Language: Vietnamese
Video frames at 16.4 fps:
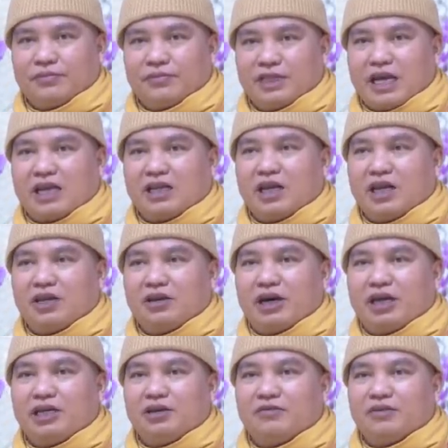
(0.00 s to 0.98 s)
nghe thầy
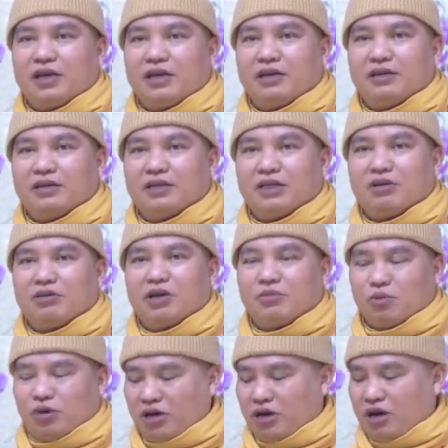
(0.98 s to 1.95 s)
nói như vậy trong cái
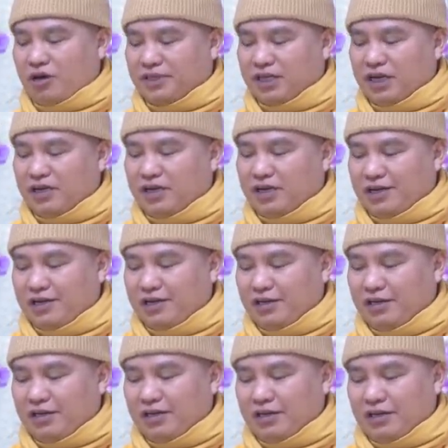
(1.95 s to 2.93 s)
buổi họp dân đó
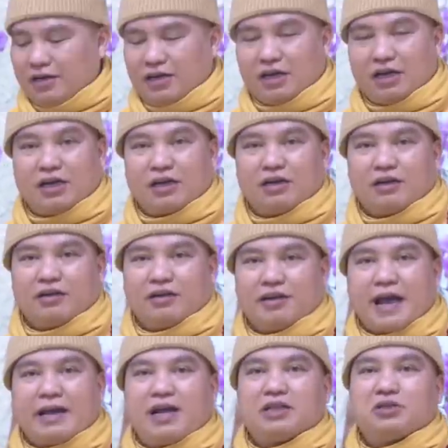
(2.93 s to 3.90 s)
à,
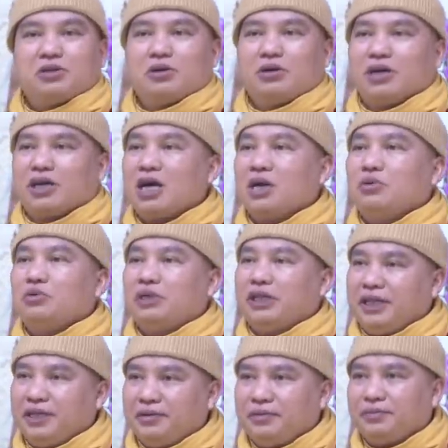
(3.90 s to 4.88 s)
đại đa số là các cụ
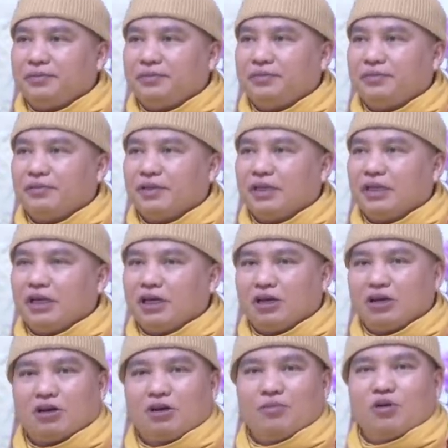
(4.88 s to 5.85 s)
tin nhưng
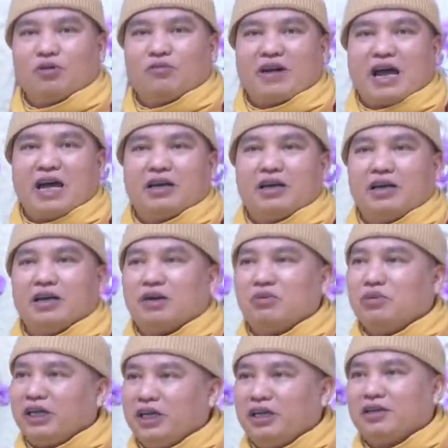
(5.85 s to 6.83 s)
có có một vài người
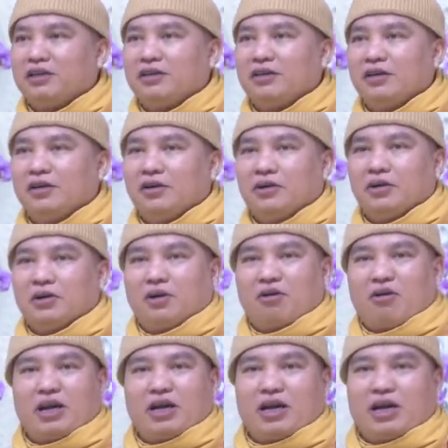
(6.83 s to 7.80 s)
không tin
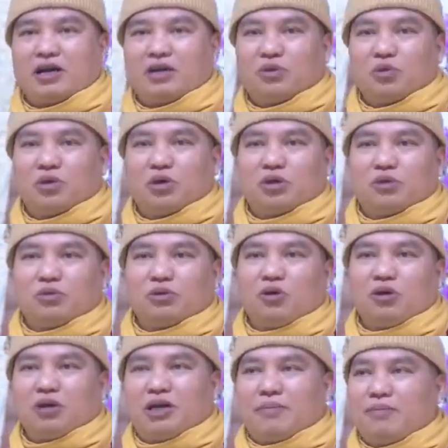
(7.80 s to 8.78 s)
nói rằng cái chùa chúng
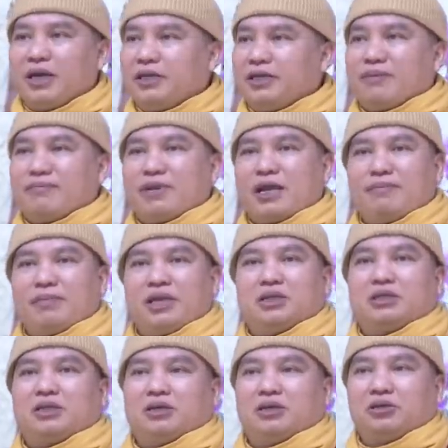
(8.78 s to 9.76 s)
tôi đã mấy trăm năm
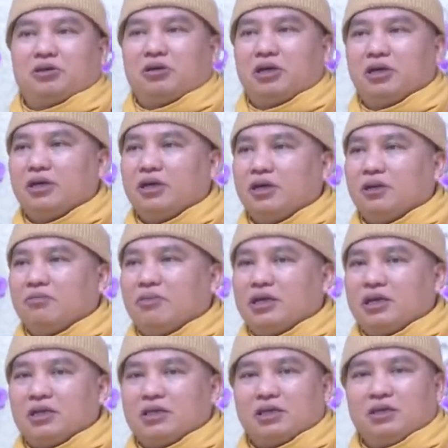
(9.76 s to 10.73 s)
lịch sử rồi
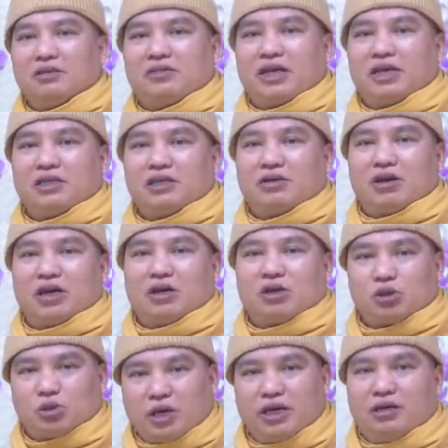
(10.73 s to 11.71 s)
bây giờ sư về sư đòi
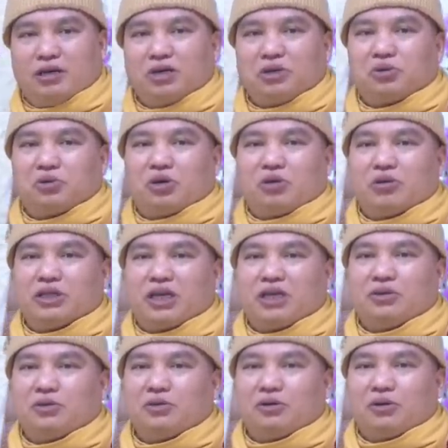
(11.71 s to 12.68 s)
xoay hướng chùa của
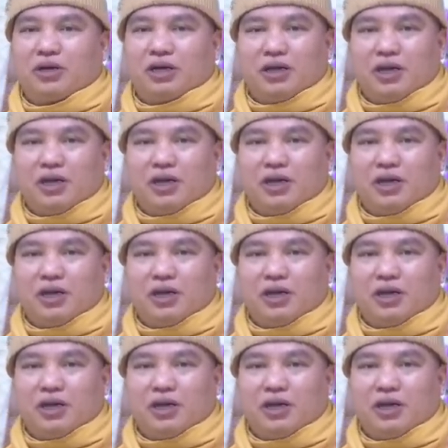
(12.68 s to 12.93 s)
dân chúng tôi